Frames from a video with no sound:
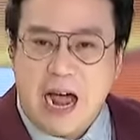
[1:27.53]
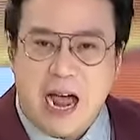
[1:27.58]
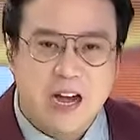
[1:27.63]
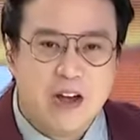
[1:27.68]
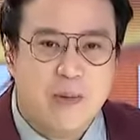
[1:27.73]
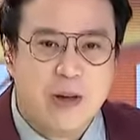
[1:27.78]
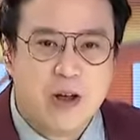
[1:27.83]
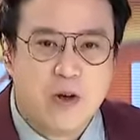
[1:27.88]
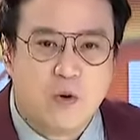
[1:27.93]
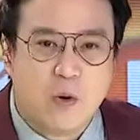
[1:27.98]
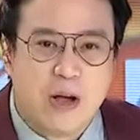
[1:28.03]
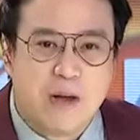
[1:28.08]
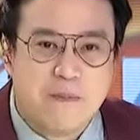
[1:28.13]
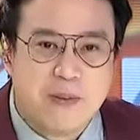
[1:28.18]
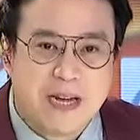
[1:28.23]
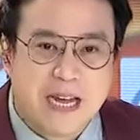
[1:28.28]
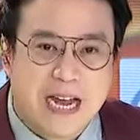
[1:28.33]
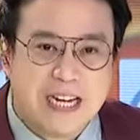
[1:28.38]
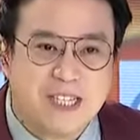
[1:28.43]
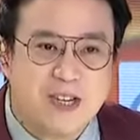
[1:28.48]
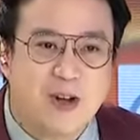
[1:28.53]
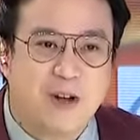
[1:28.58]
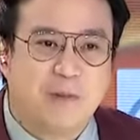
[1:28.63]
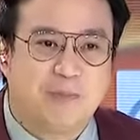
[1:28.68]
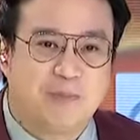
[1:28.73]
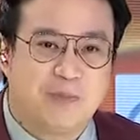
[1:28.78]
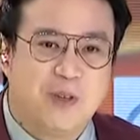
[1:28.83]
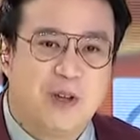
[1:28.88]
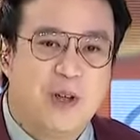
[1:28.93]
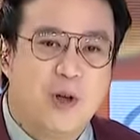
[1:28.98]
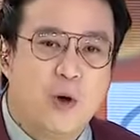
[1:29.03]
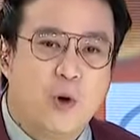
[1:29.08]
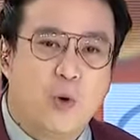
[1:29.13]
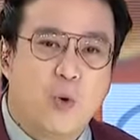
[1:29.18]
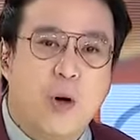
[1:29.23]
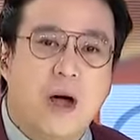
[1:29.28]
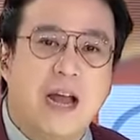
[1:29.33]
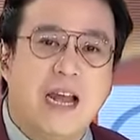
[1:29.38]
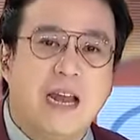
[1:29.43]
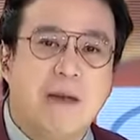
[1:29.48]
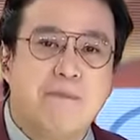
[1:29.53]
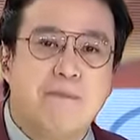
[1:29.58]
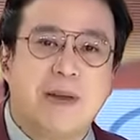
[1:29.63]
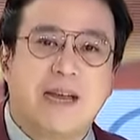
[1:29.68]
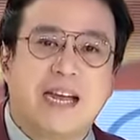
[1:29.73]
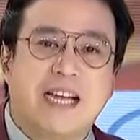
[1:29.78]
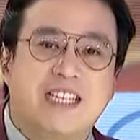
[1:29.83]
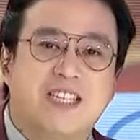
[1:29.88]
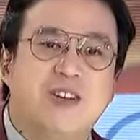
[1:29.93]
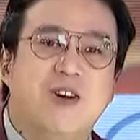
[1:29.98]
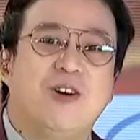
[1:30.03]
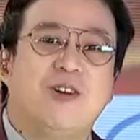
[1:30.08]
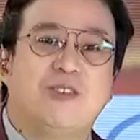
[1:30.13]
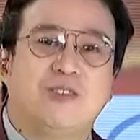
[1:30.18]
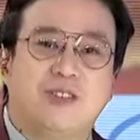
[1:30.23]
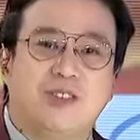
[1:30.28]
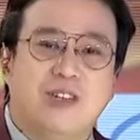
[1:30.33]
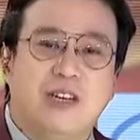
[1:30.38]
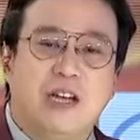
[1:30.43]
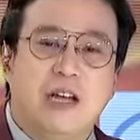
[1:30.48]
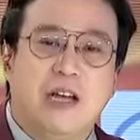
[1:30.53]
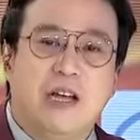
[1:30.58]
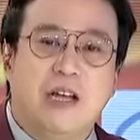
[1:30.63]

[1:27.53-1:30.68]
ano ba yung qualification? Kwalifikasyon